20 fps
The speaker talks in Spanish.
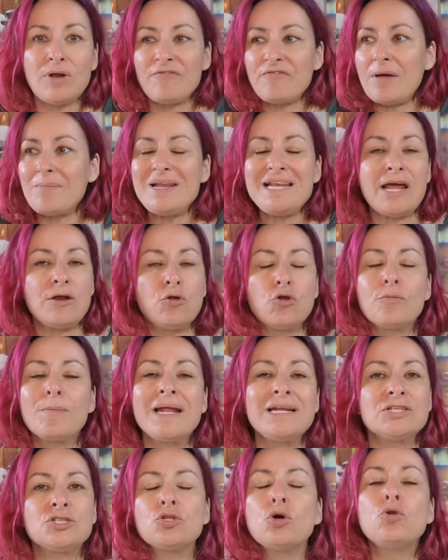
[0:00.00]
En una familia
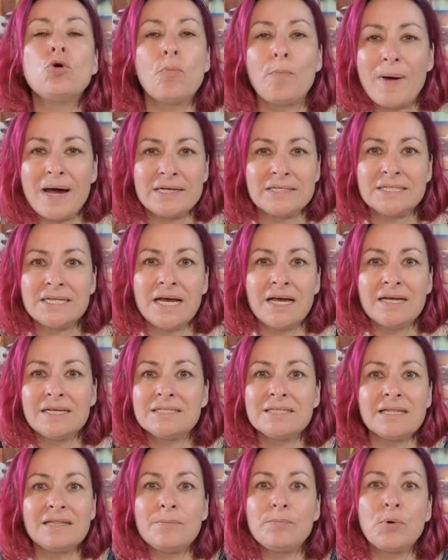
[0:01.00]
normal esto no pasa,
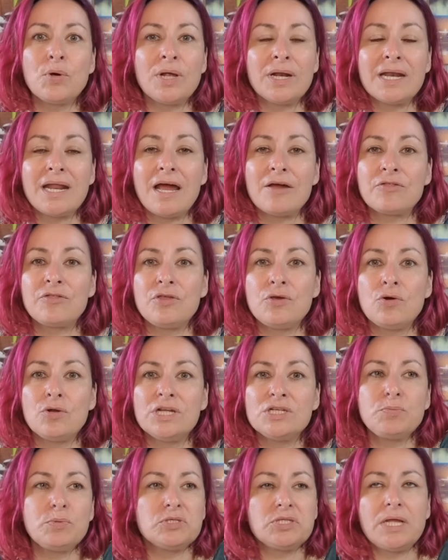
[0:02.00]
este tipo de
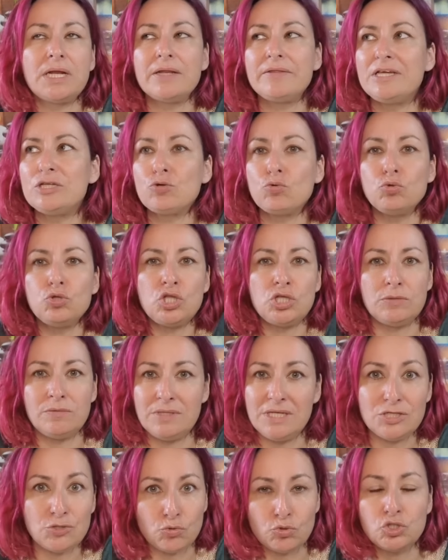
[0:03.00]
reacciones, pues tener
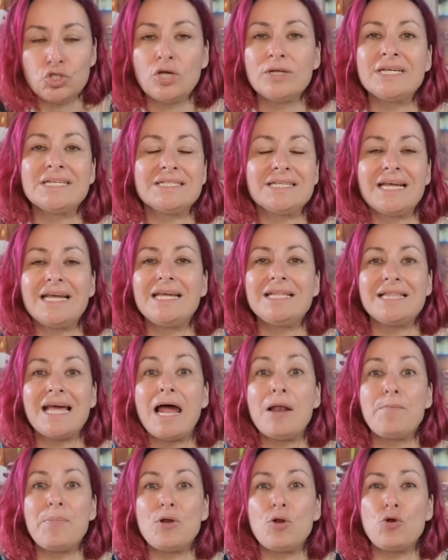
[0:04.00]
discusiones y
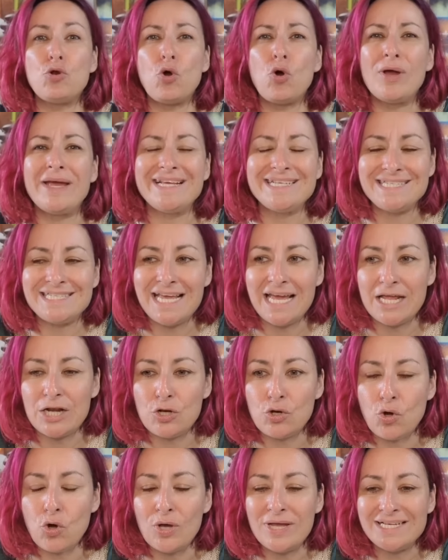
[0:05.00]
tal, pero no ese,
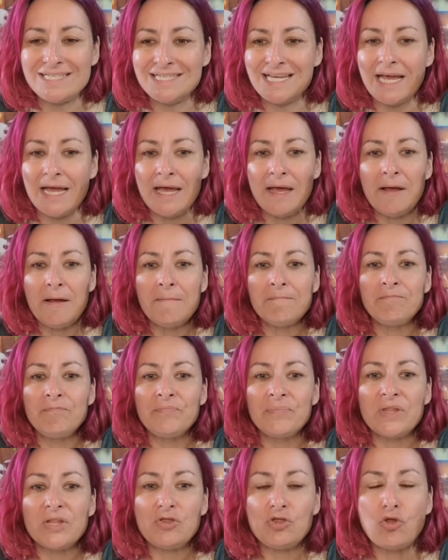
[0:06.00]
no ese
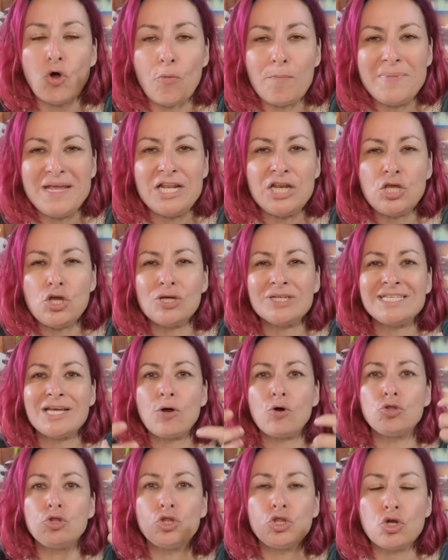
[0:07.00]
dominio,
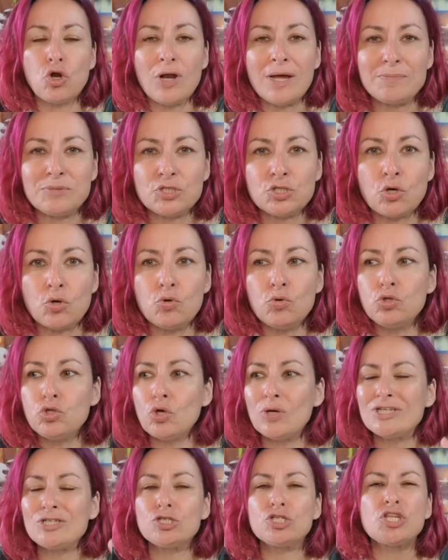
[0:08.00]
ese control
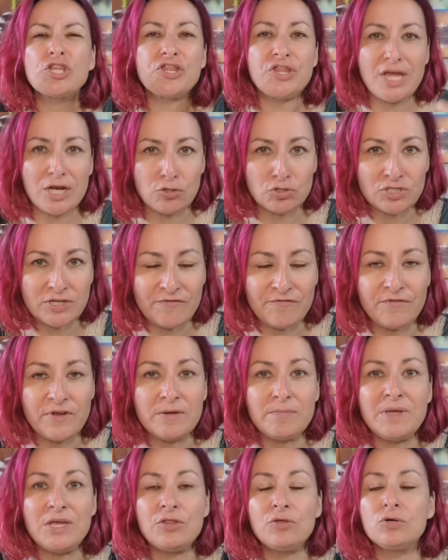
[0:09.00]
absoluto, esos celos
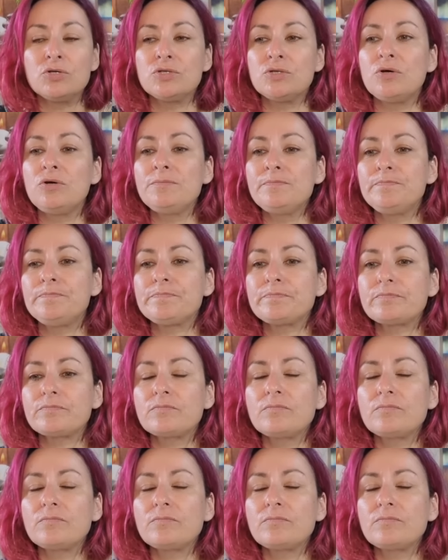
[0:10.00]
enfermizos, ¿no?